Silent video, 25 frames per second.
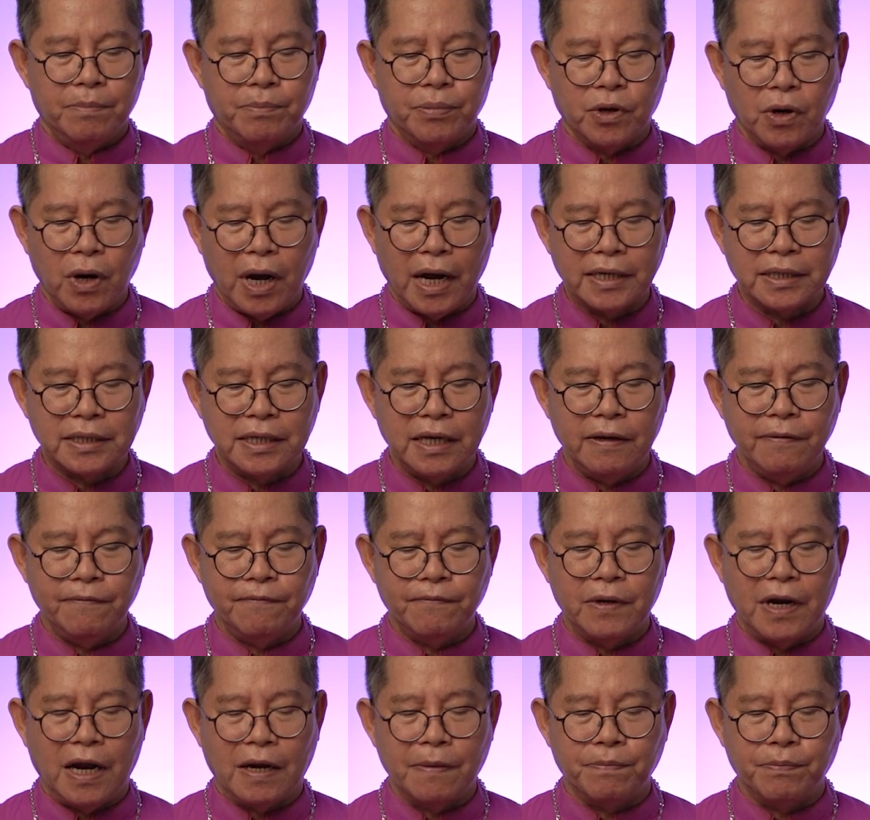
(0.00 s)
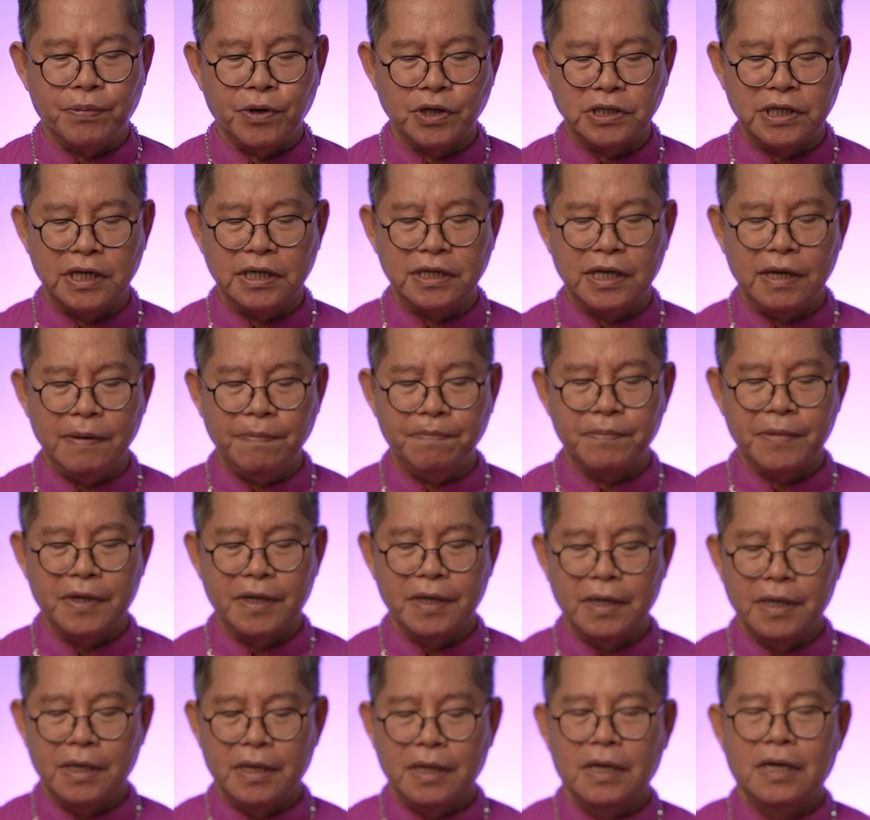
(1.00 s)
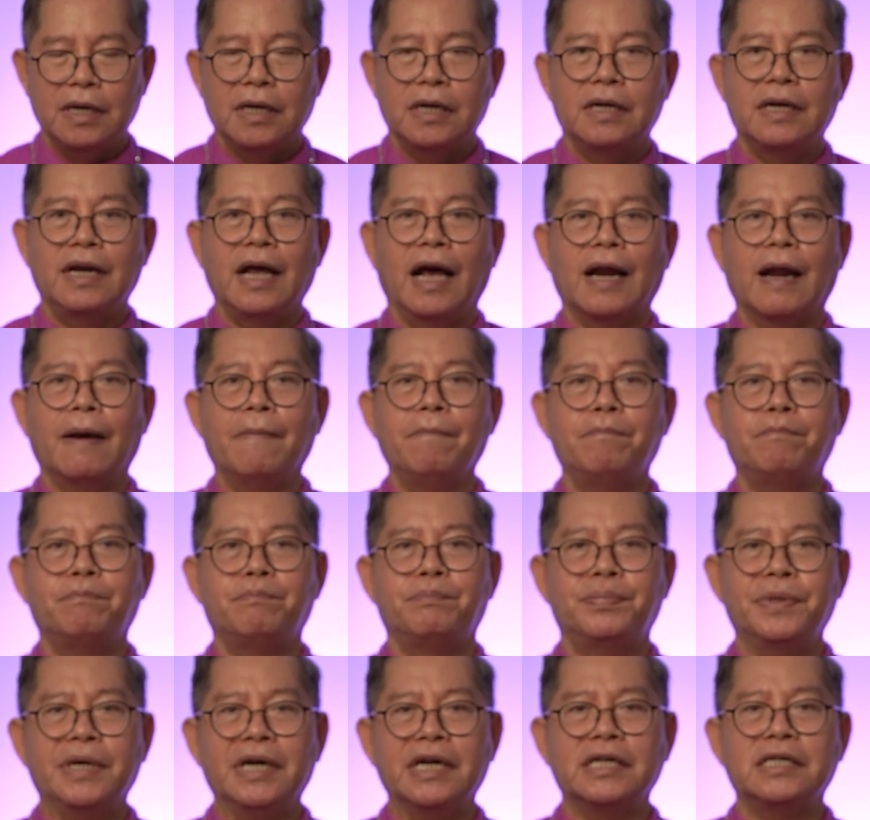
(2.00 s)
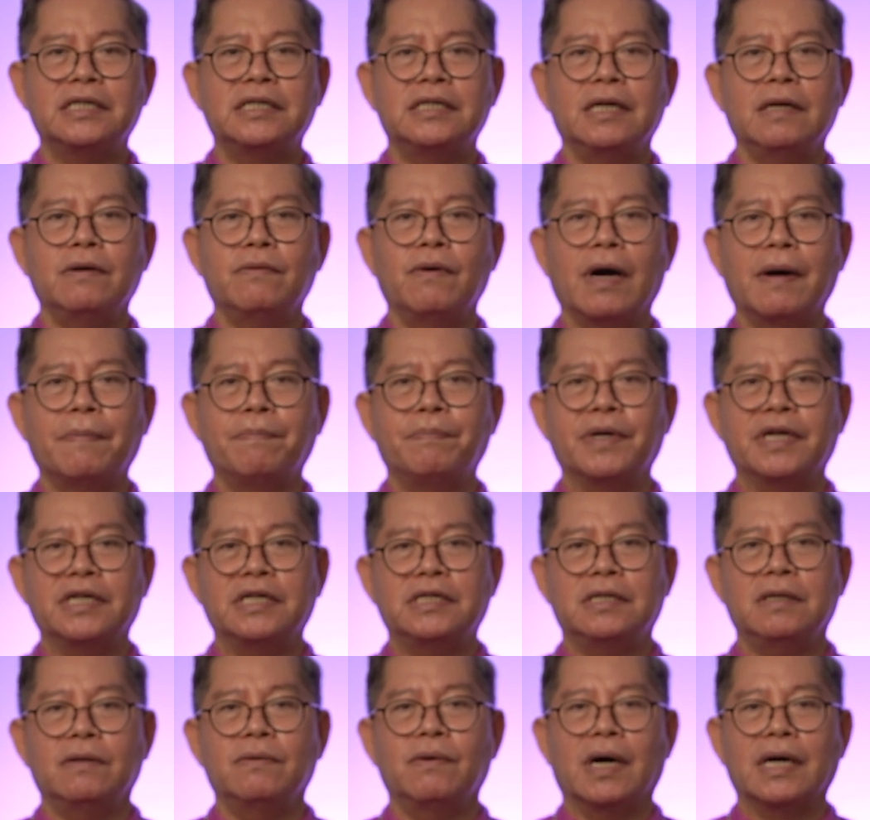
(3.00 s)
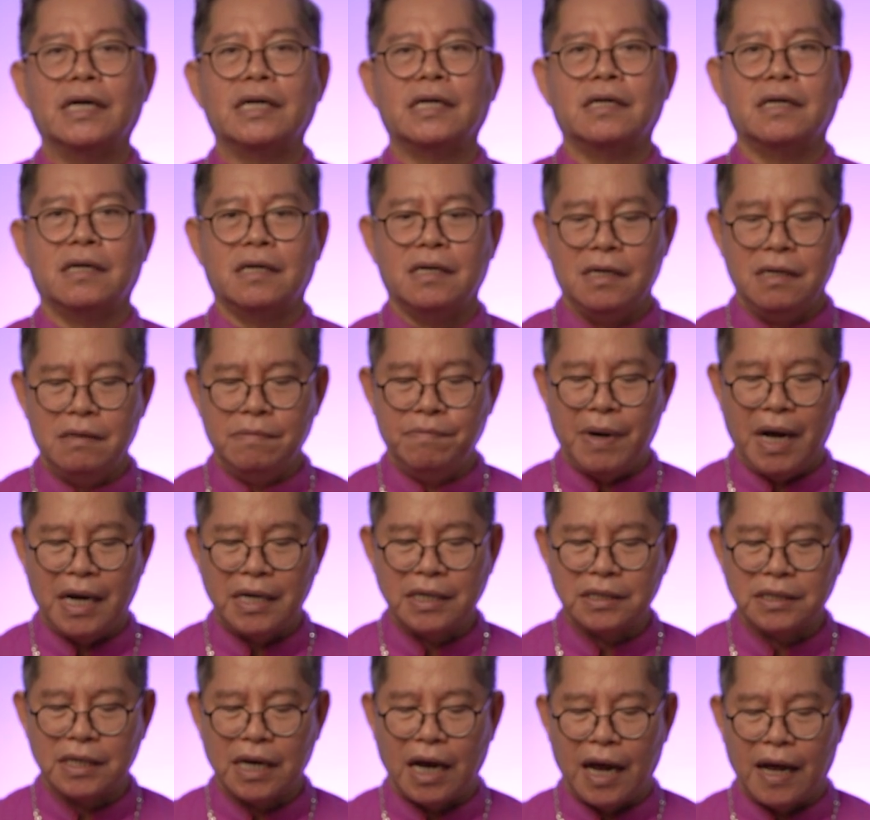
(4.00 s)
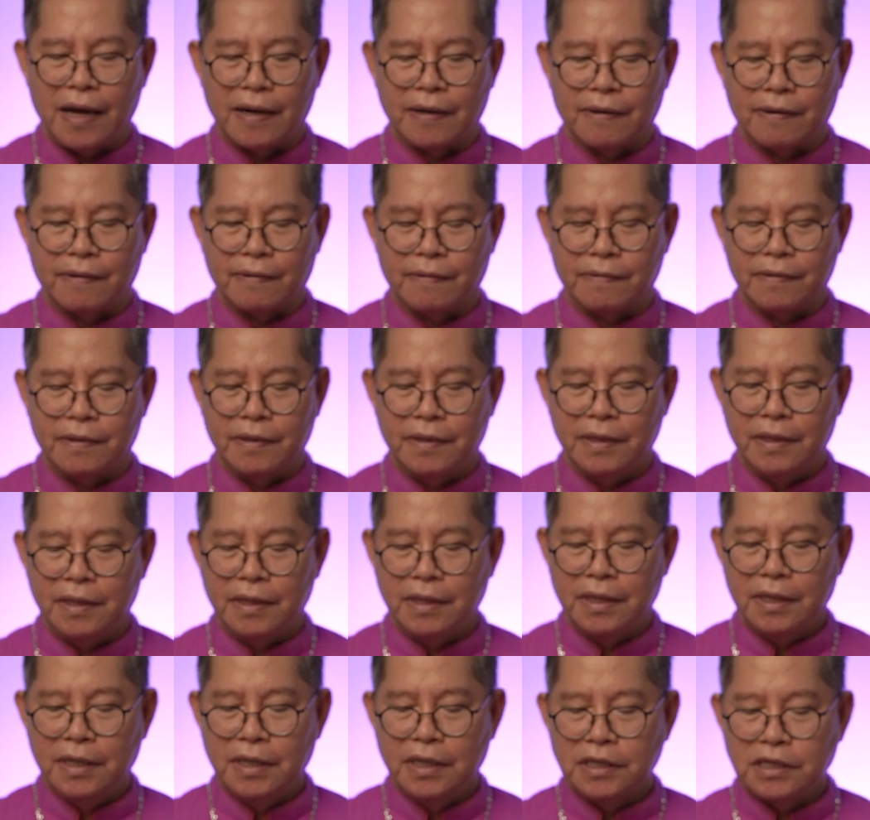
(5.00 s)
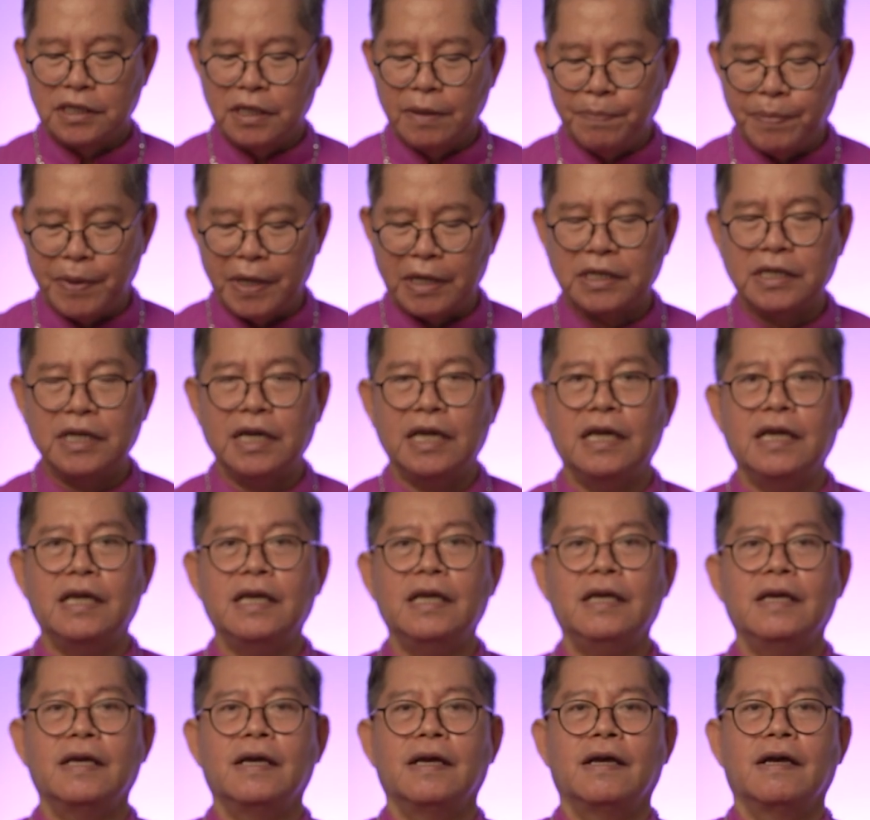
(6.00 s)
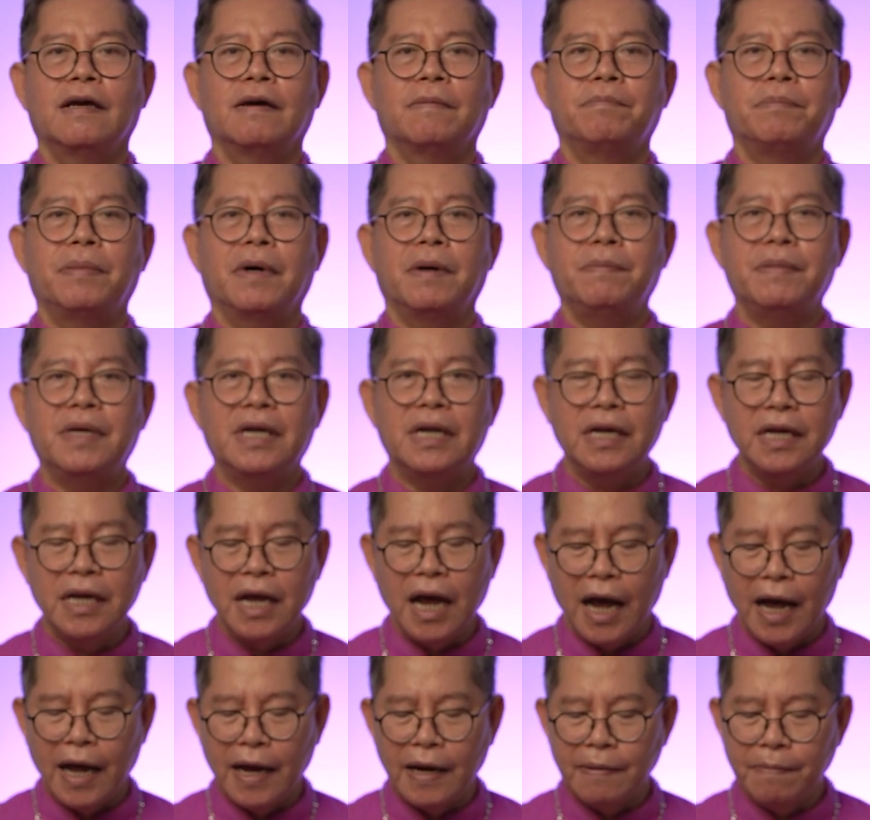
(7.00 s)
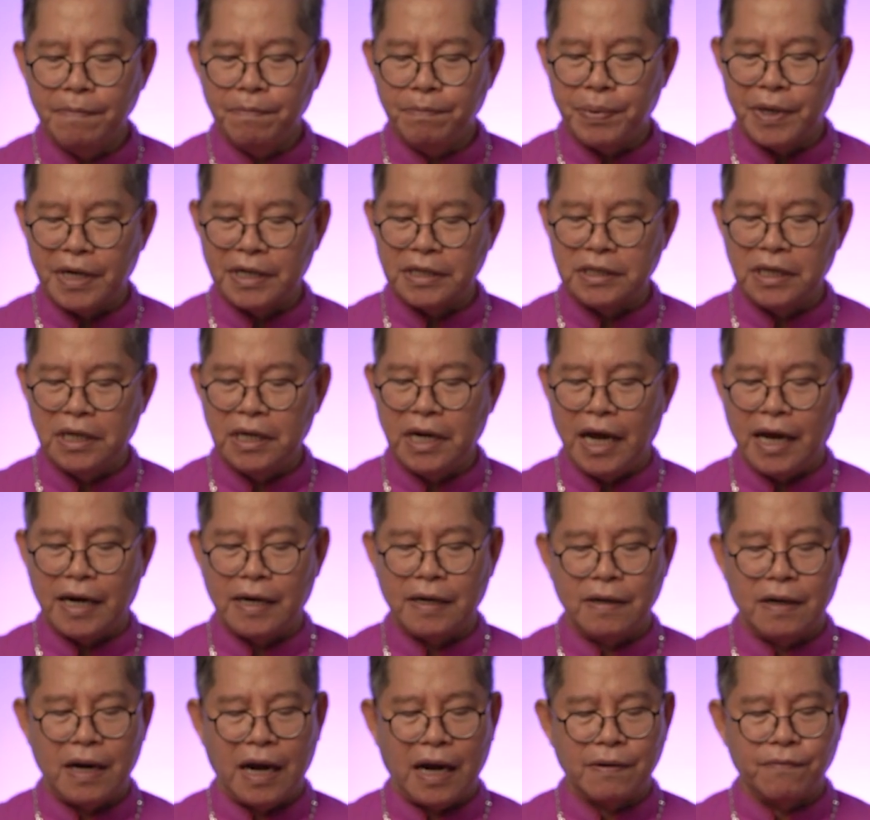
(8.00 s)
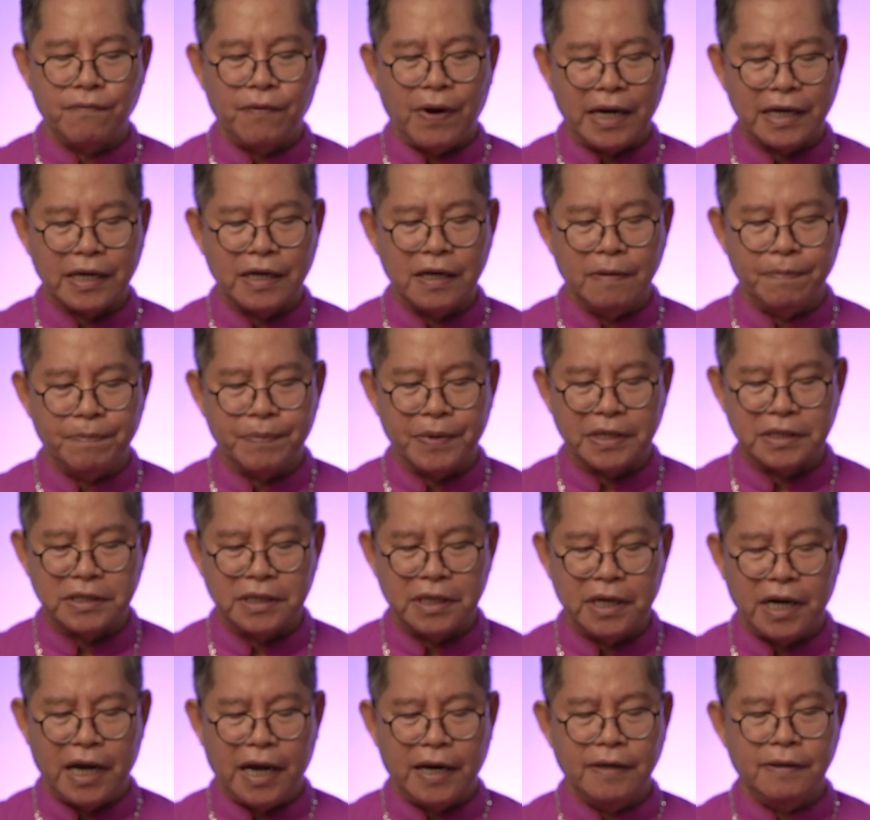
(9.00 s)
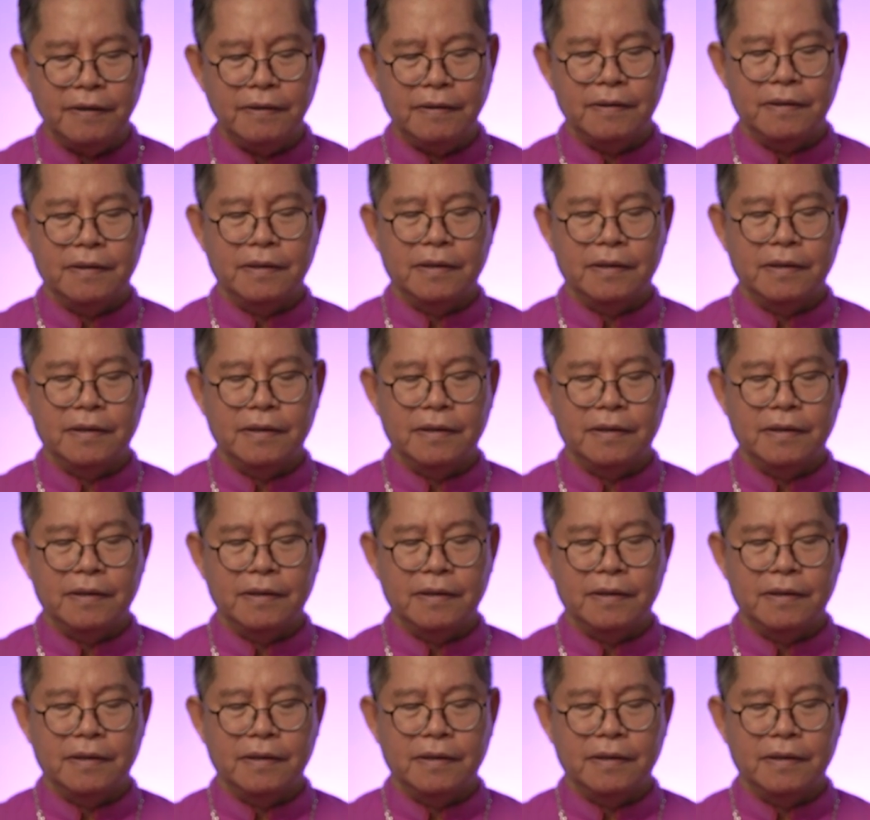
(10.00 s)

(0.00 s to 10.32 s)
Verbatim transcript: proaktif, dan positif dalam peristiwa-peristiwa kebangsaan seperti pemilihan presiden dan wakil presiden,